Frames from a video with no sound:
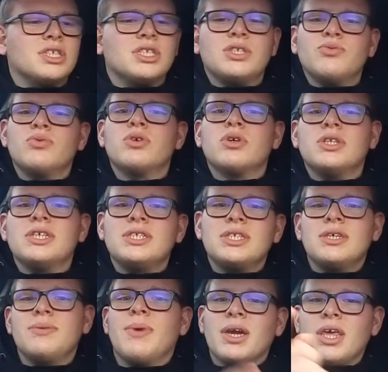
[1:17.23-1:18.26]
si vous
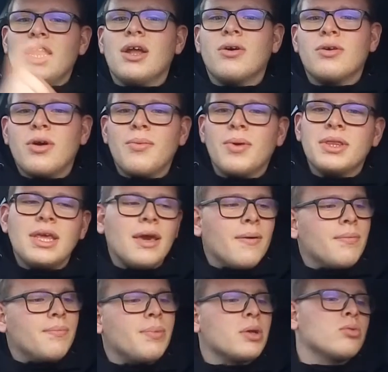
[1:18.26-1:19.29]
connaissez, marquez-la en
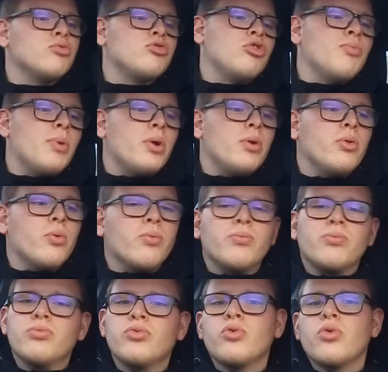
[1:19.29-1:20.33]
commentaire. Par contre, j'ai pas le nom.
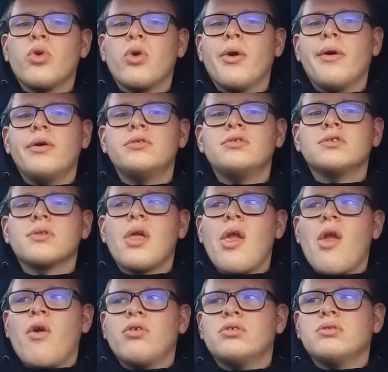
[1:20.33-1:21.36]
Donc euh,
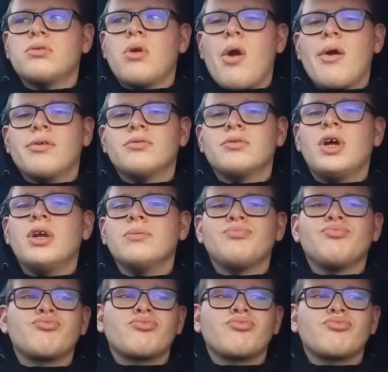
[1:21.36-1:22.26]
voilà.